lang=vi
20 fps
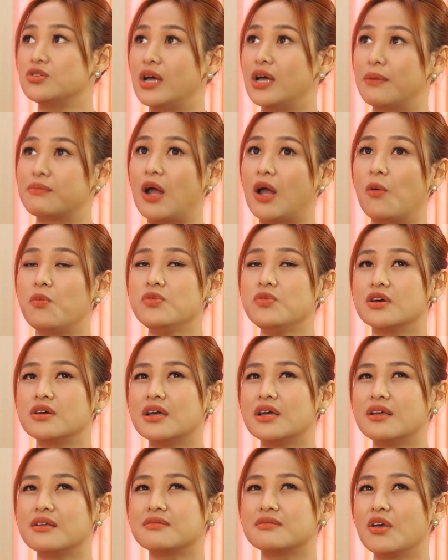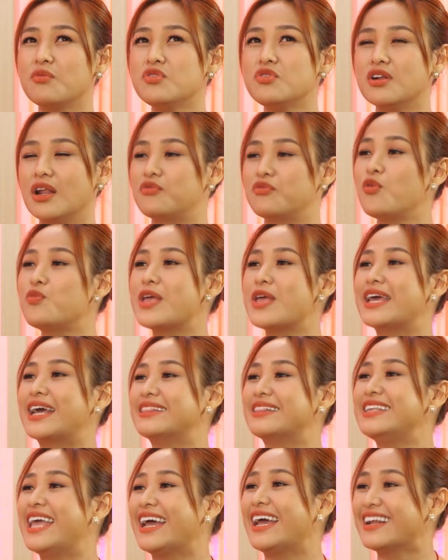xưa em đóng những cái giống như là Phút Giây
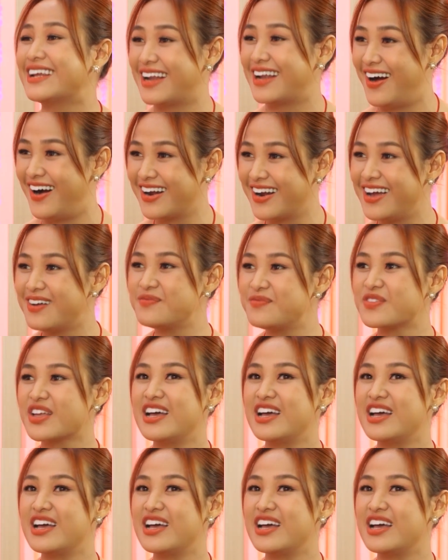Cảnh Giác này nọ đó